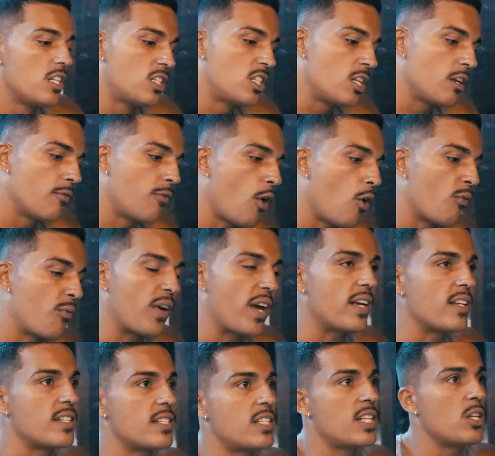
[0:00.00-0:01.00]
Desenvolver.
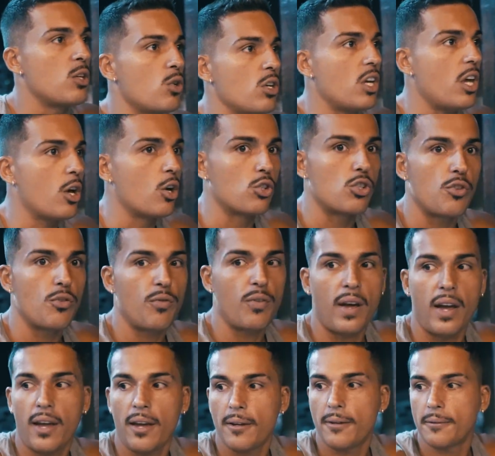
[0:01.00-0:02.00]
E se eu
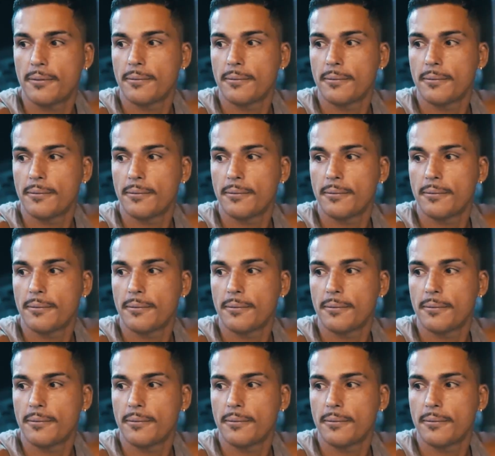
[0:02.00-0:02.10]
tiver.